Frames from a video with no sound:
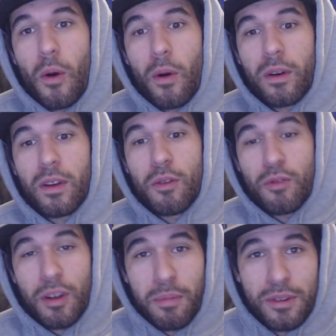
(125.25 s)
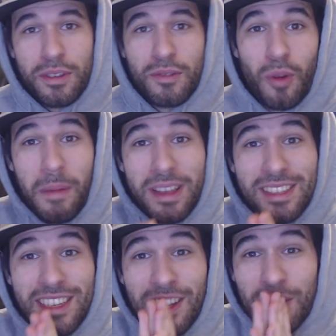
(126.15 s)
Donc une fois de plus, je vous
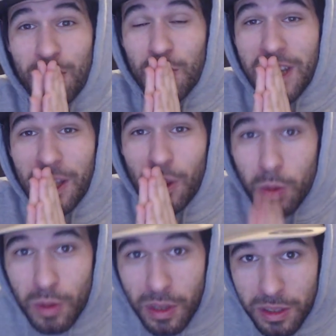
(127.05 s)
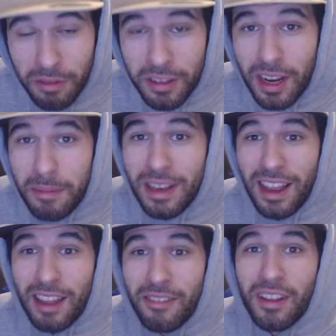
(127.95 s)
remercie déjà du soutien à tous ceux qui sont fidèles à mes
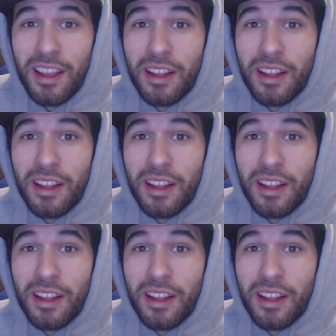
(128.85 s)
lives,